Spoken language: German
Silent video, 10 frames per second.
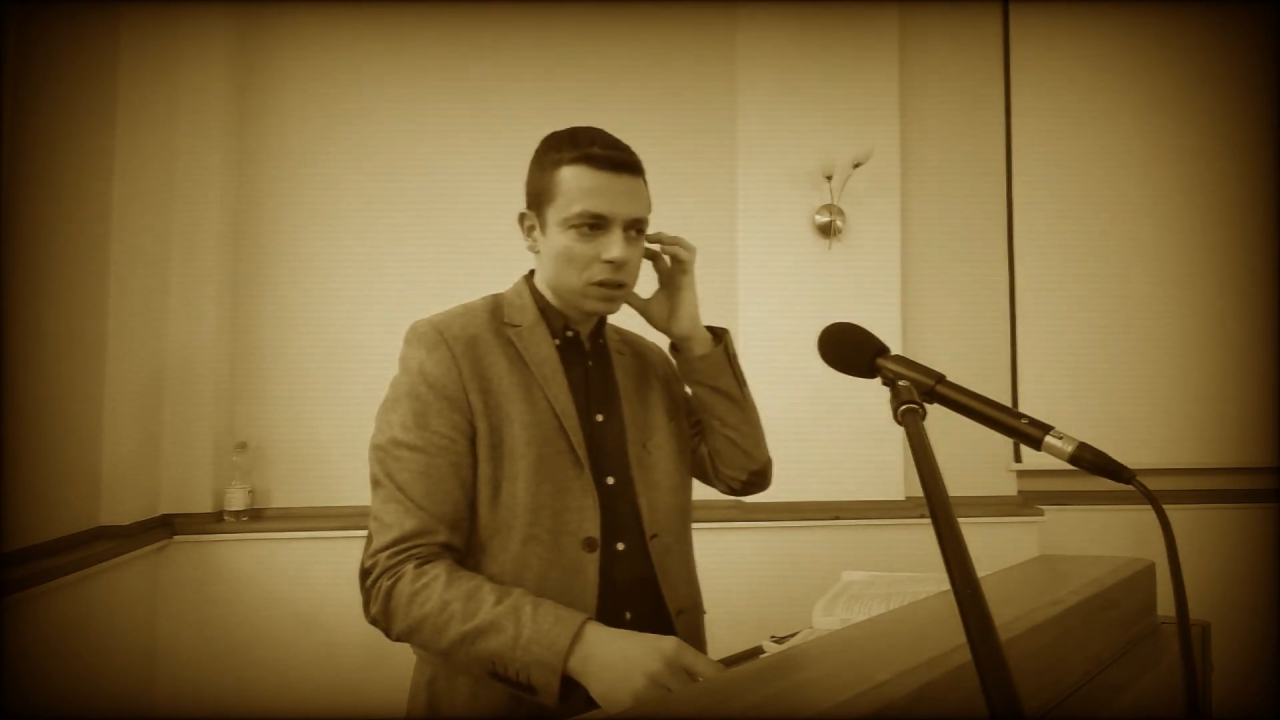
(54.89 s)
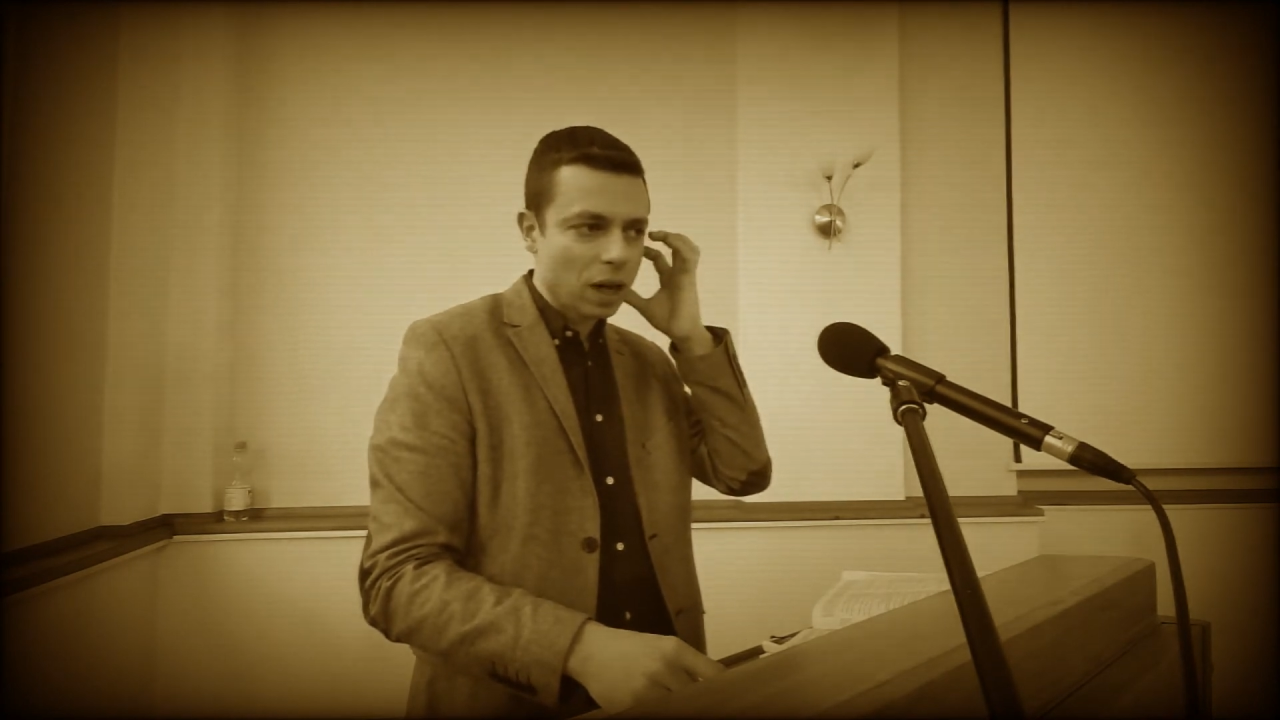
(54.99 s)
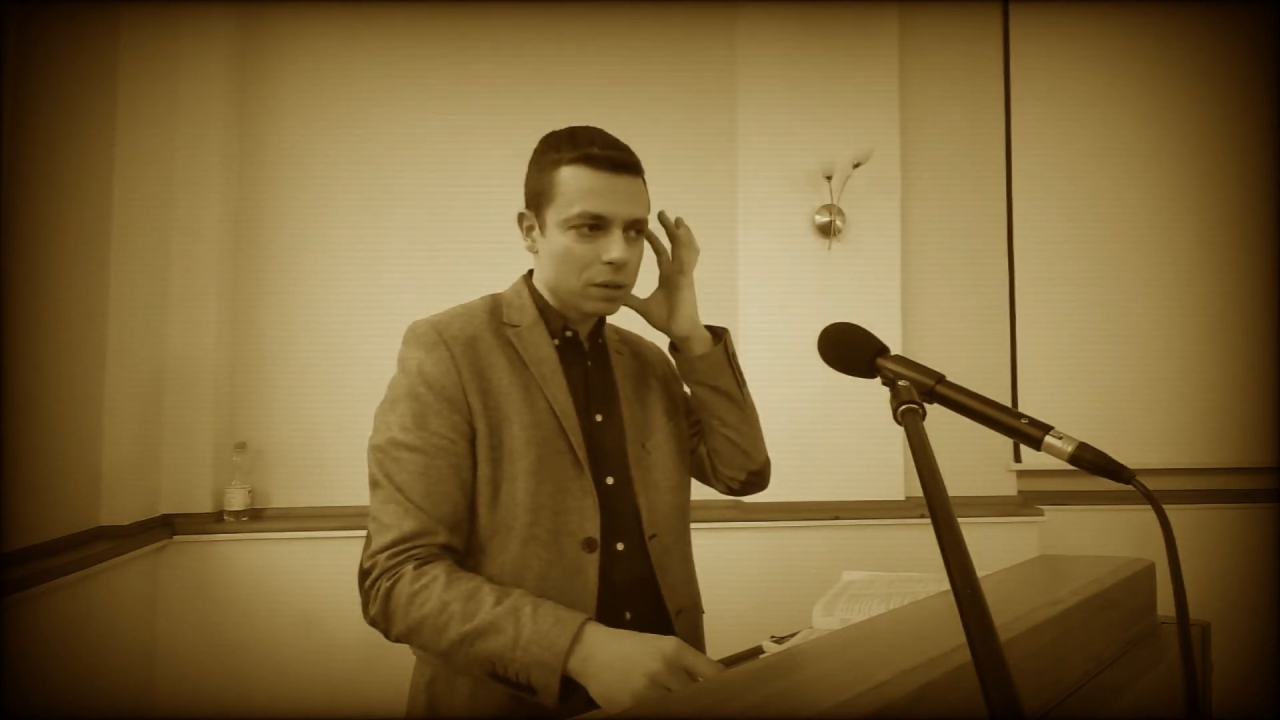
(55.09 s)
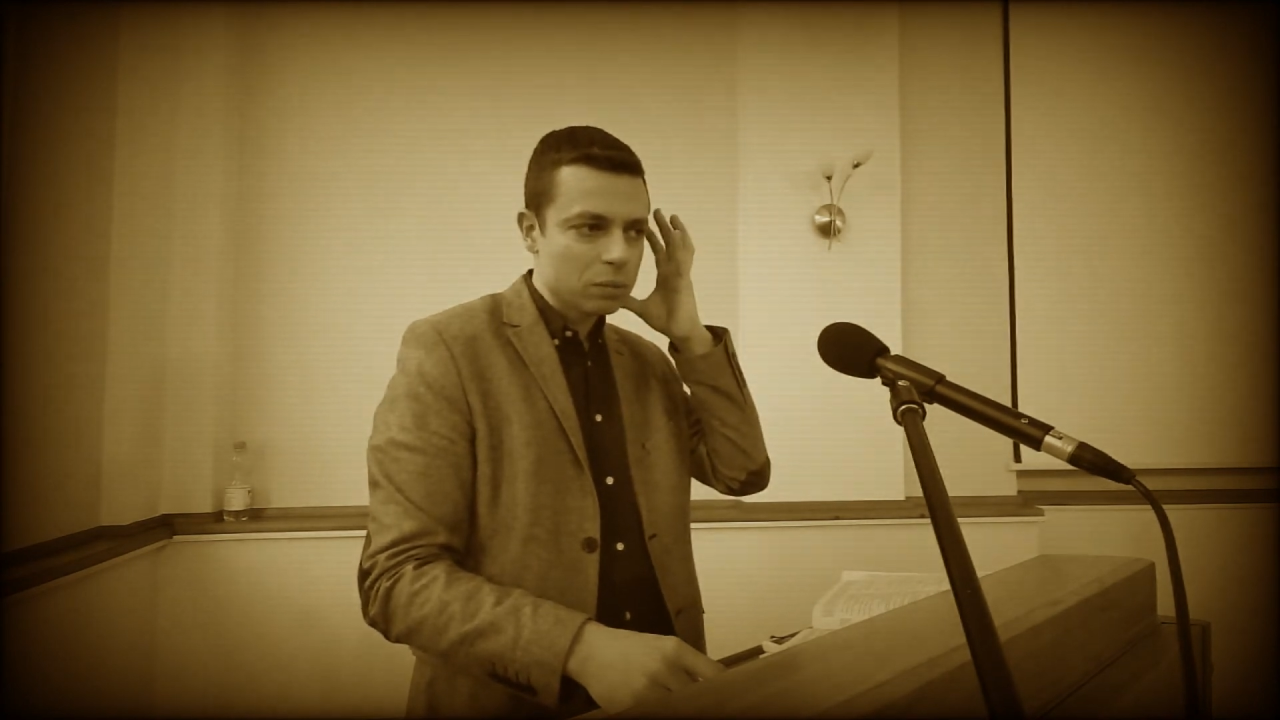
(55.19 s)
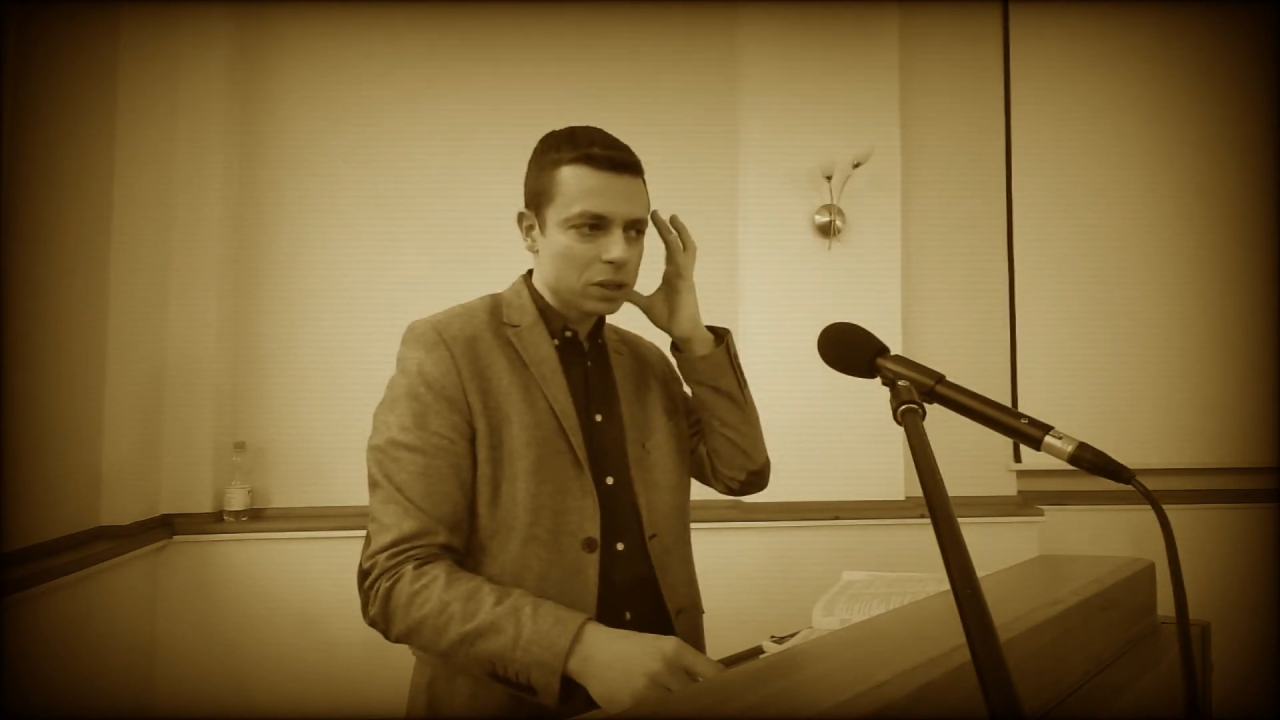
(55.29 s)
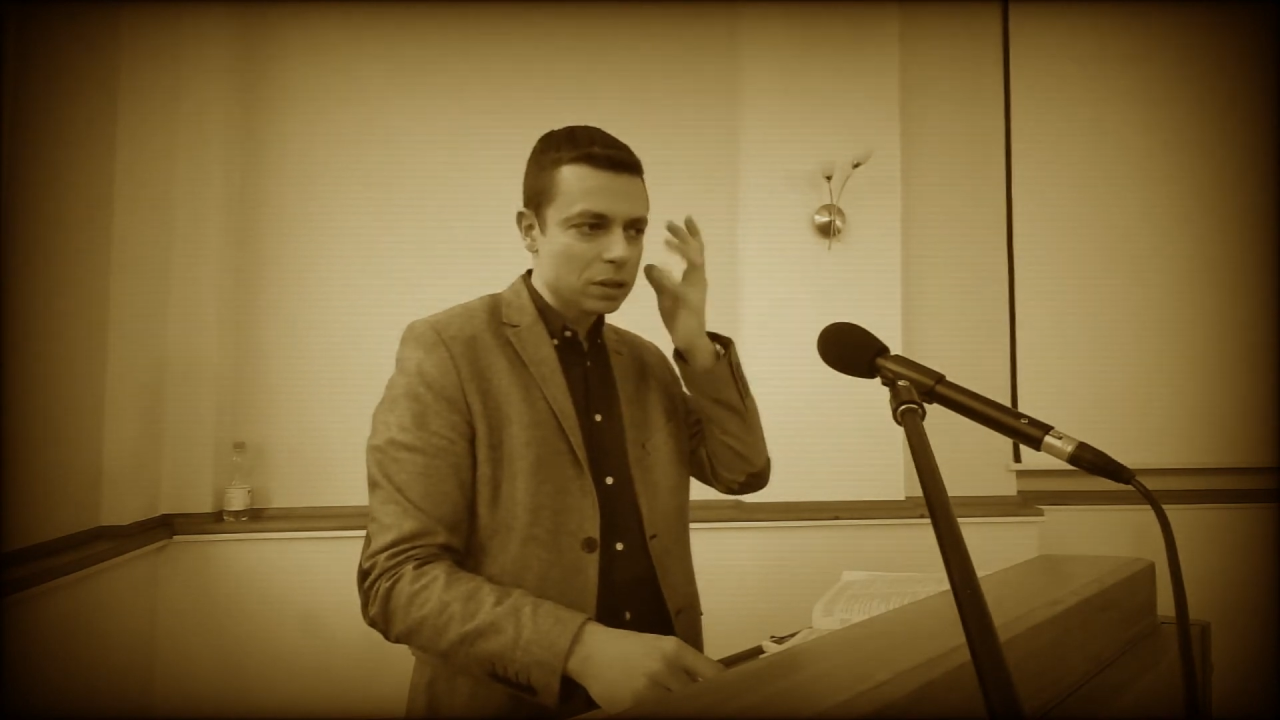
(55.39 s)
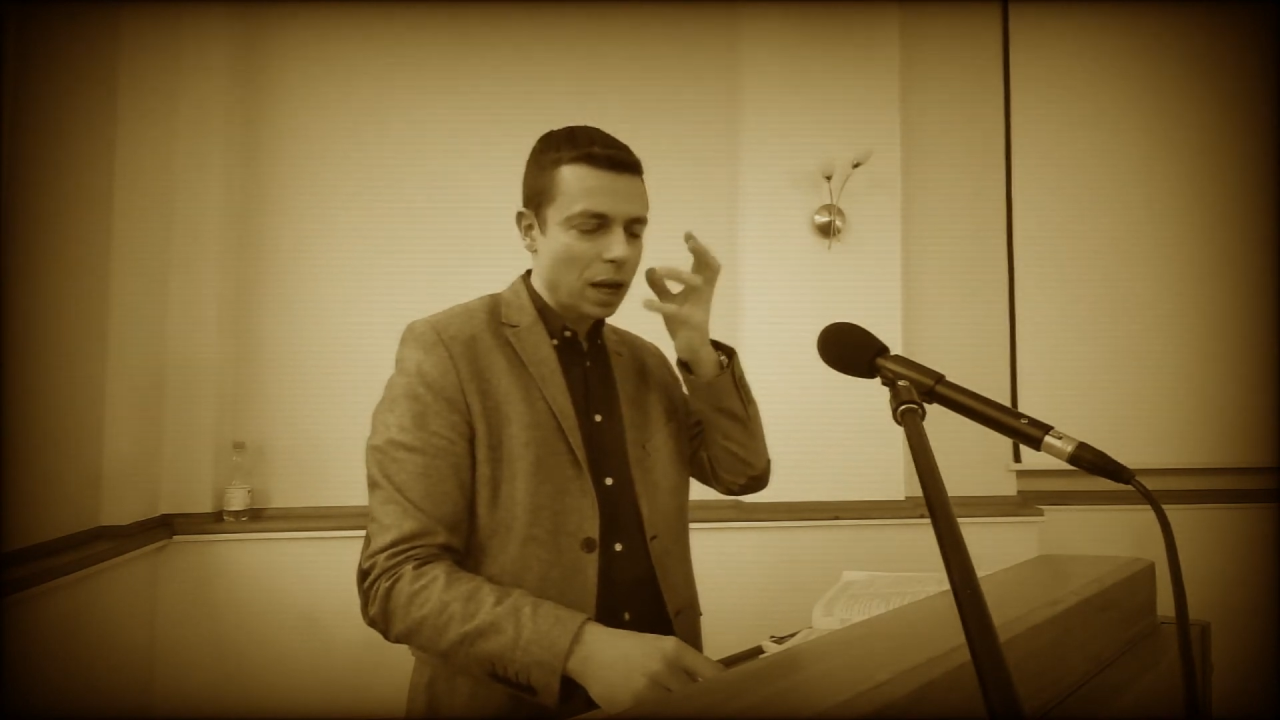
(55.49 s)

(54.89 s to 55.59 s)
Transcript: dann mit